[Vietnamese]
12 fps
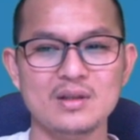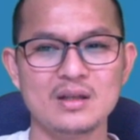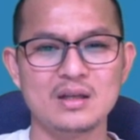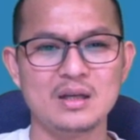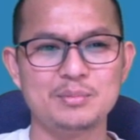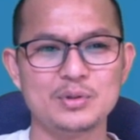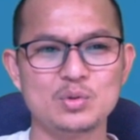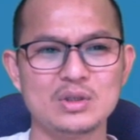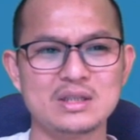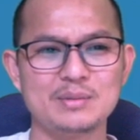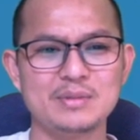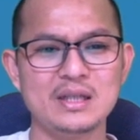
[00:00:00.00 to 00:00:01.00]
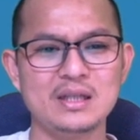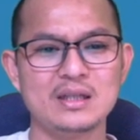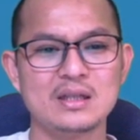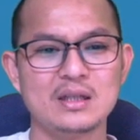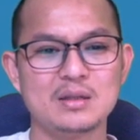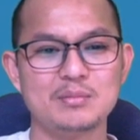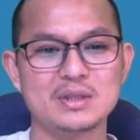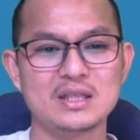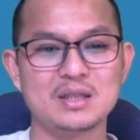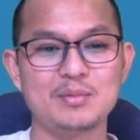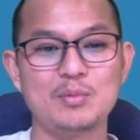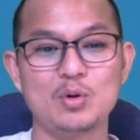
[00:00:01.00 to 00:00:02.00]
phần tụ chặt sập ní bởi
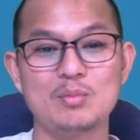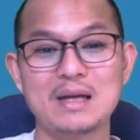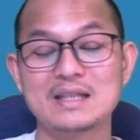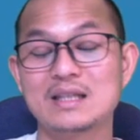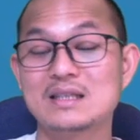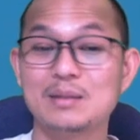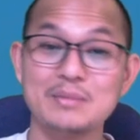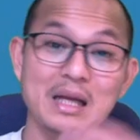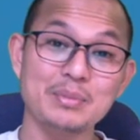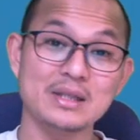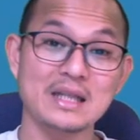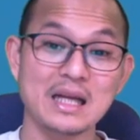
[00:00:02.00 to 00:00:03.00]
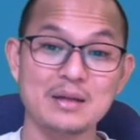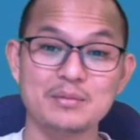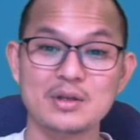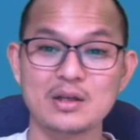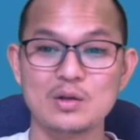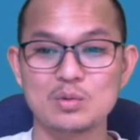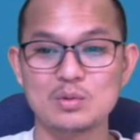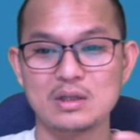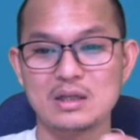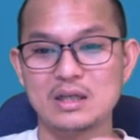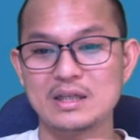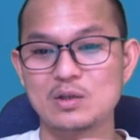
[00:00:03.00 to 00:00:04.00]
vì bóng ôn bán chất sắp đáp bằng tay nước nông
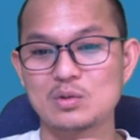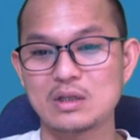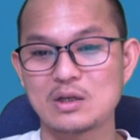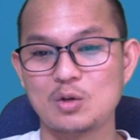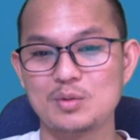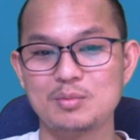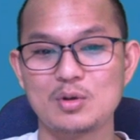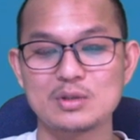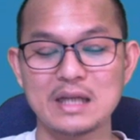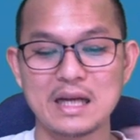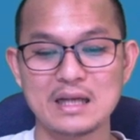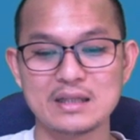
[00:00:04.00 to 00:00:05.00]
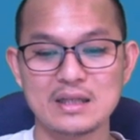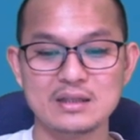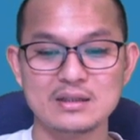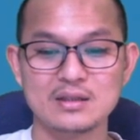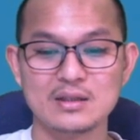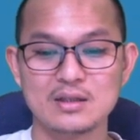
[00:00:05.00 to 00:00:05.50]
lấy cốt thằng khẩu đi bóng chai tới